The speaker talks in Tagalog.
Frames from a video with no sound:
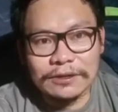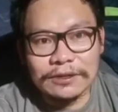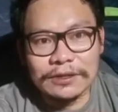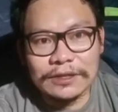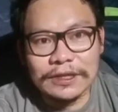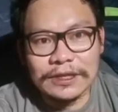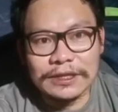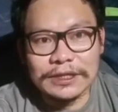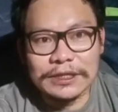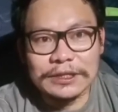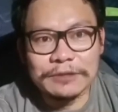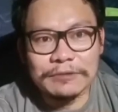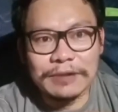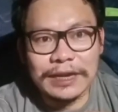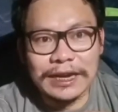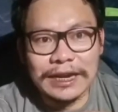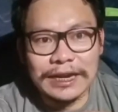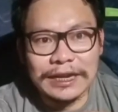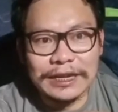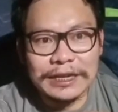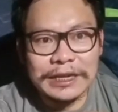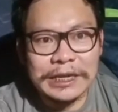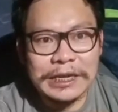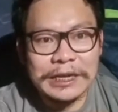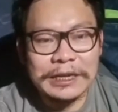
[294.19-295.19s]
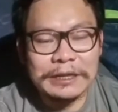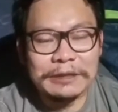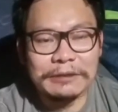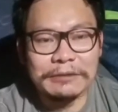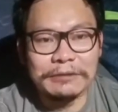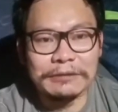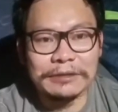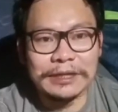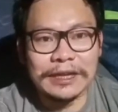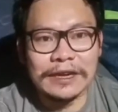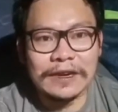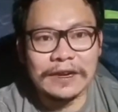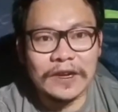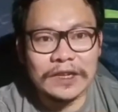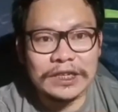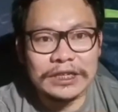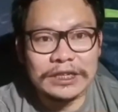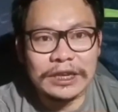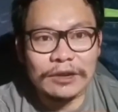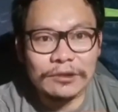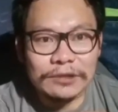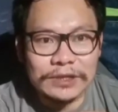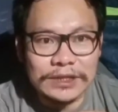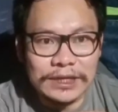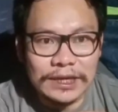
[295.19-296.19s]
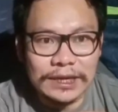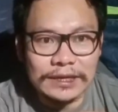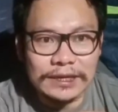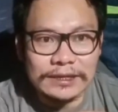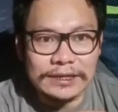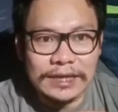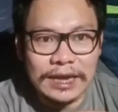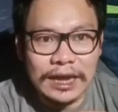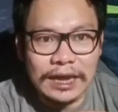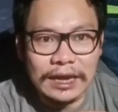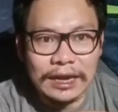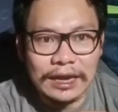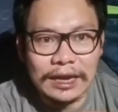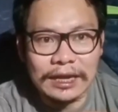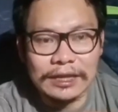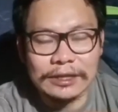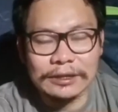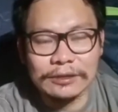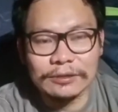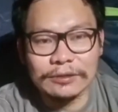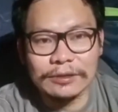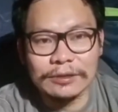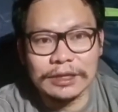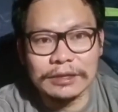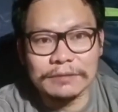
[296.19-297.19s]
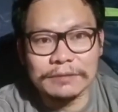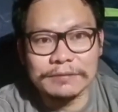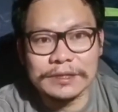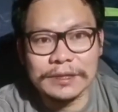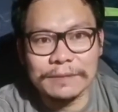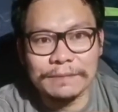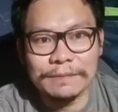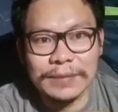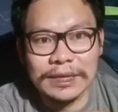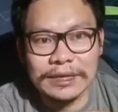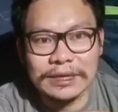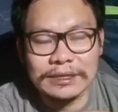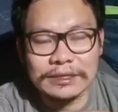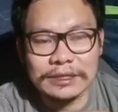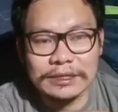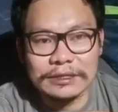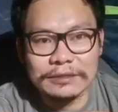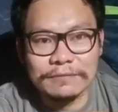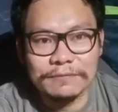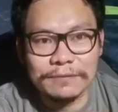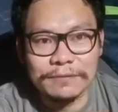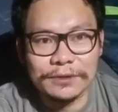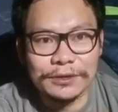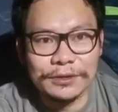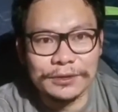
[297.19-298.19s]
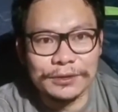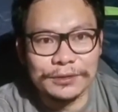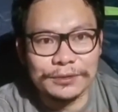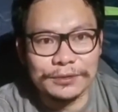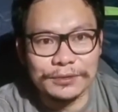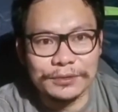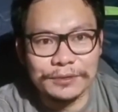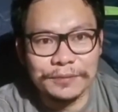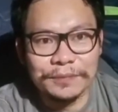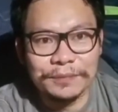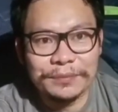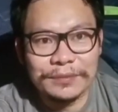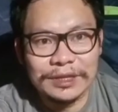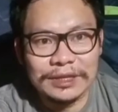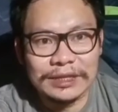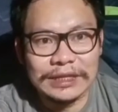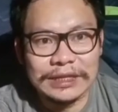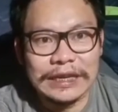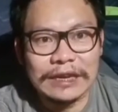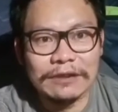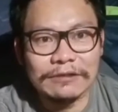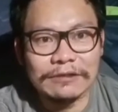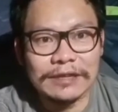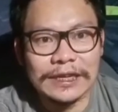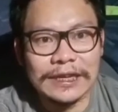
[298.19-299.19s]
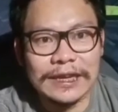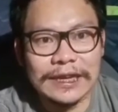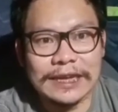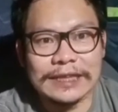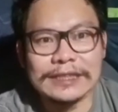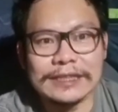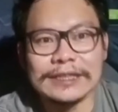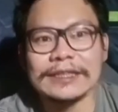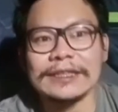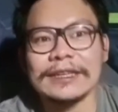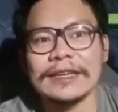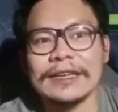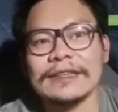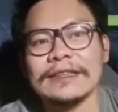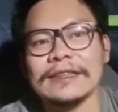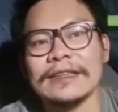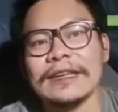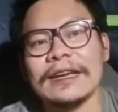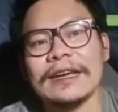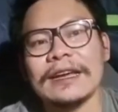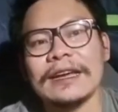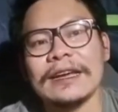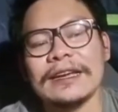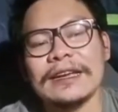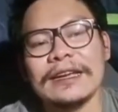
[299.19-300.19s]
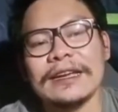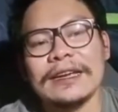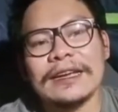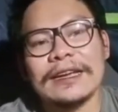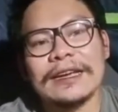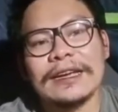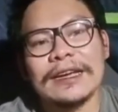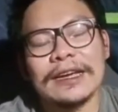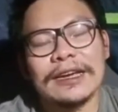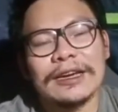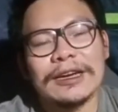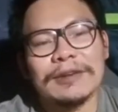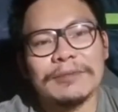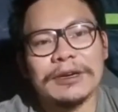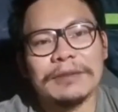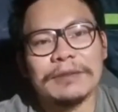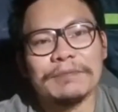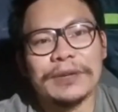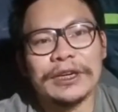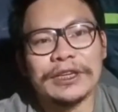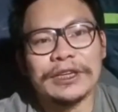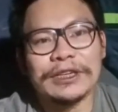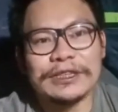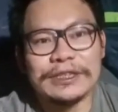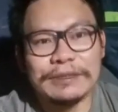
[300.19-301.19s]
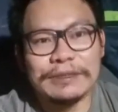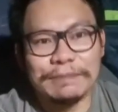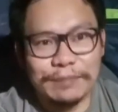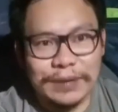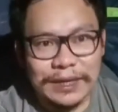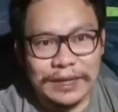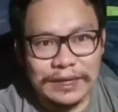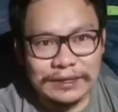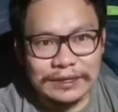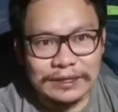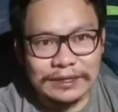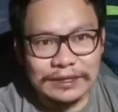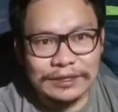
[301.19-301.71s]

That's why, nung nag-reach out sila sa akin to give some message for you, hindi ako nag-hesitate na mag-participate.